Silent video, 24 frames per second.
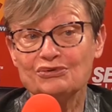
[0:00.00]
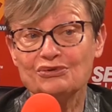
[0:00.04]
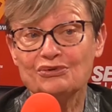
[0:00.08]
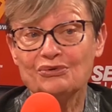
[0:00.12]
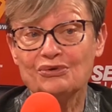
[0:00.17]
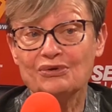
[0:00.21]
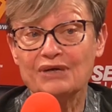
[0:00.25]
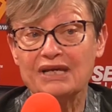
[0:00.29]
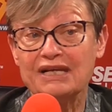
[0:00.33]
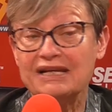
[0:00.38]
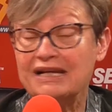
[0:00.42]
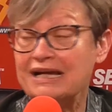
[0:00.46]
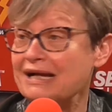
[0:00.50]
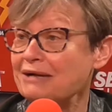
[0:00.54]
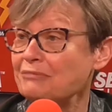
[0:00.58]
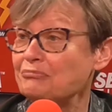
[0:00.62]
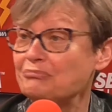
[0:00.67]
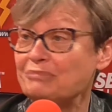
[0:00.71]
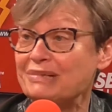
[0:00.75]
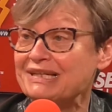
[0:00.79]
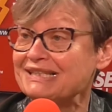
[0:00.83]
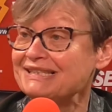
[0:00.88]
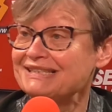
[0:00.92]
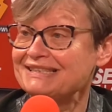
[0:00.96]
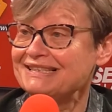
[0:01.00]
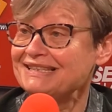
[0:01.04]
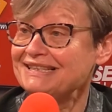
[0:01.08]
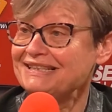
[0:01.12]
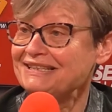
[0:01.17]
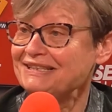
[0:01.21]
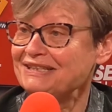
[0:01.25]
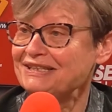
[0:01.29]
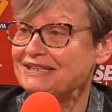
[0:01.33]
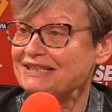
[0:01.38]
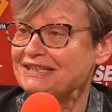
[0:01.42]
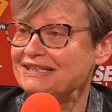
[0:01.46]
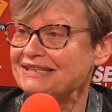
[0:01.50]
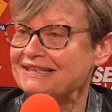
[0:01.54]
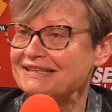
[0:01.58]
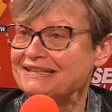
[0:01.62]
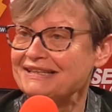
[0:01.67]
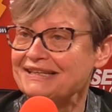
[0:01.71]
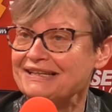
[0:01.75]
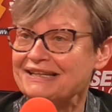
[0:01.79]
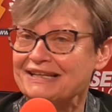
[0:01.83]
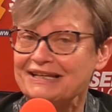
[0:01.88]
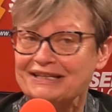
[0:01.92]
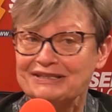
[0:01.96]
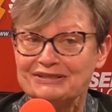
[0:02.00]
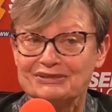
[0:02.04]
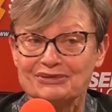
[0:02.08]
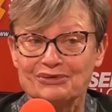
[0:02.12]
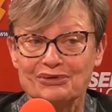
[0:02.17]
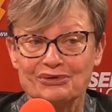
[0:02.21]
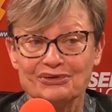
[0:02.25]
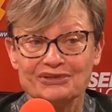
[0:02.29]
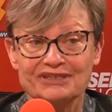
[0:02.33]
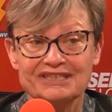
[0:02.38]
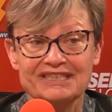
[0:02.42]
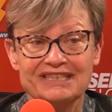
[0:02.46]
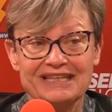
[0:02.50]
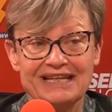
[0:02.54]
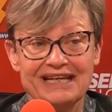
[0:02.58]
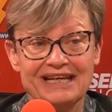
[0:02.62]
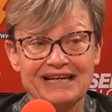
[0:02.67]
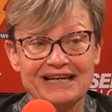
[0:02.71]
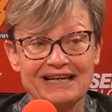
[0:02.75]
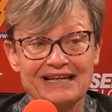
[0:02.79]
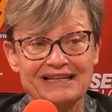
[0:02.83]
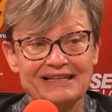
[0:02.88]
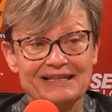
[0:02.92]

qu'elle a un passé qui est extraordinaire.